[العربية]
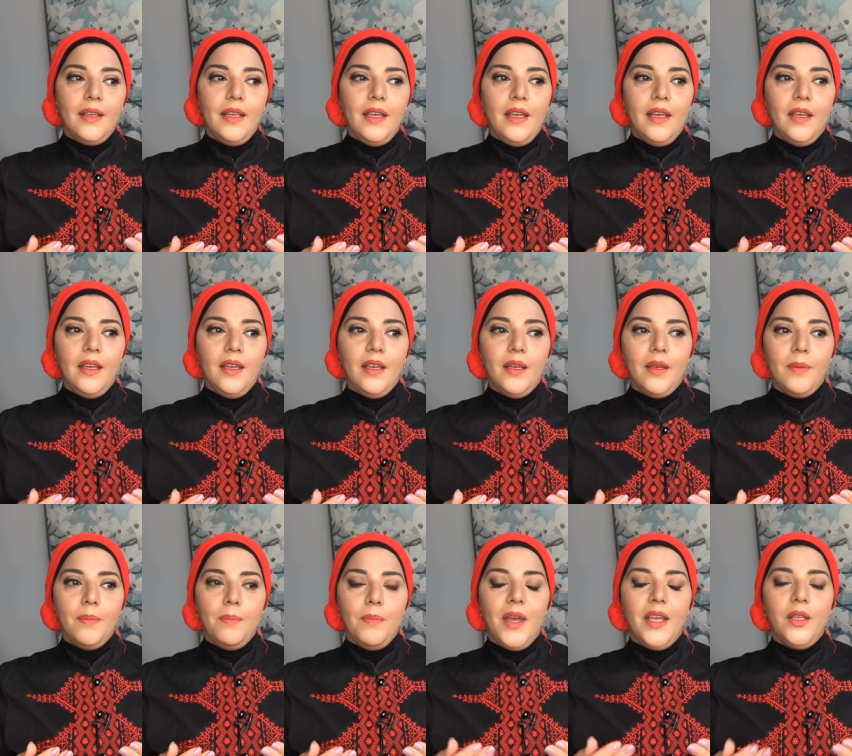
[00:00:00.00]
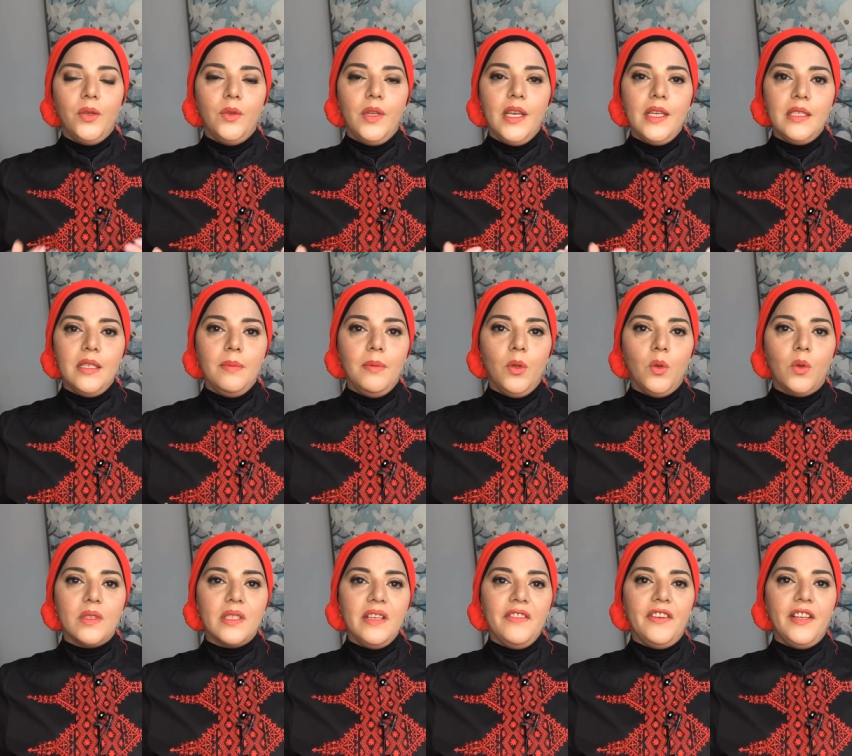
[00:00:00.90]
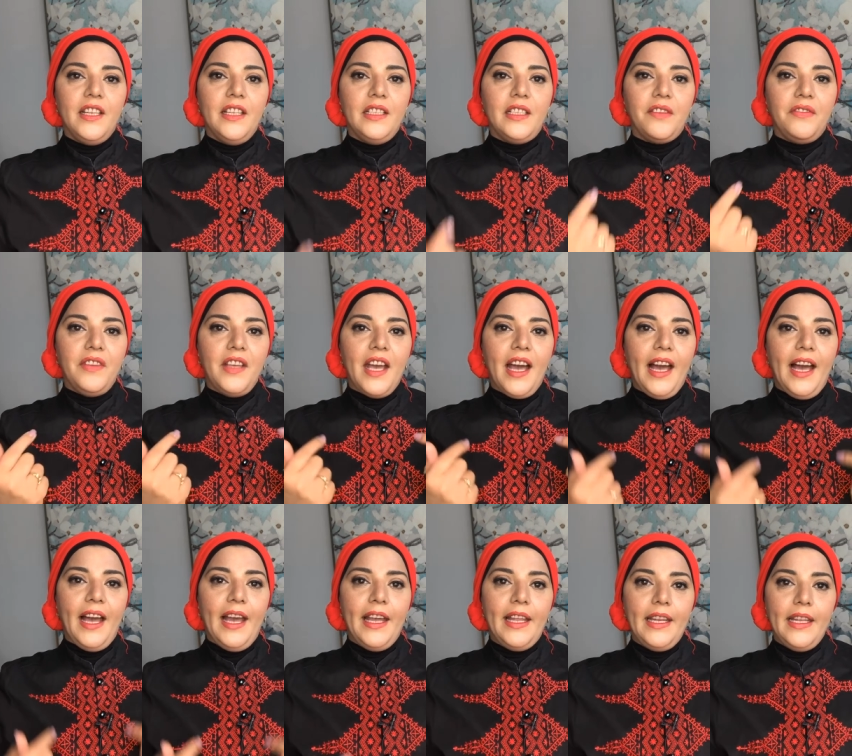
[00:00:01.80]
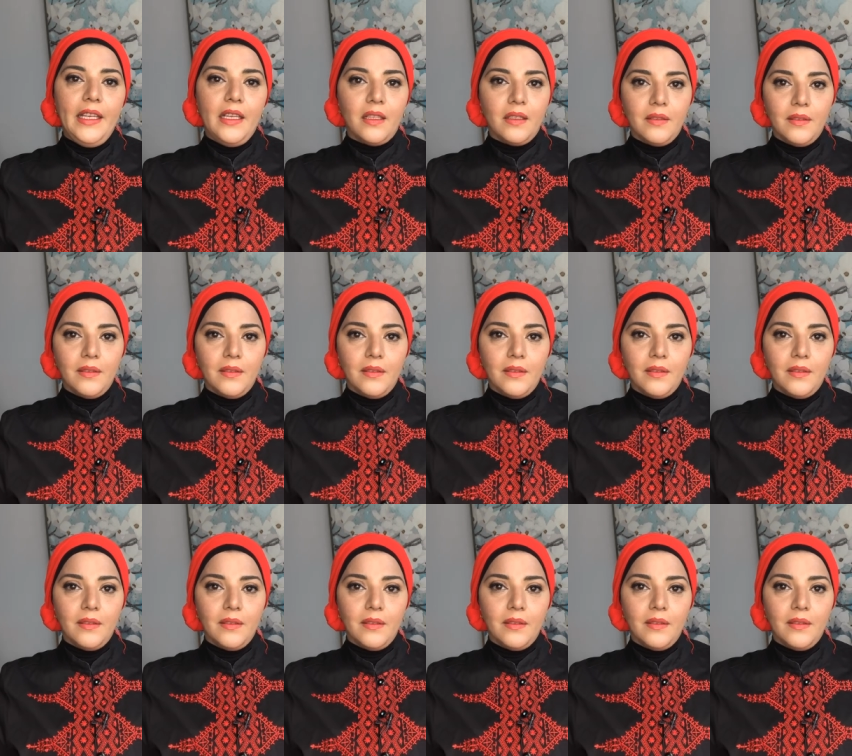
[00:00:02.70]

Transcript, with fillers: آه، ما يناسب الوظيفه اللي انت فيها حاليا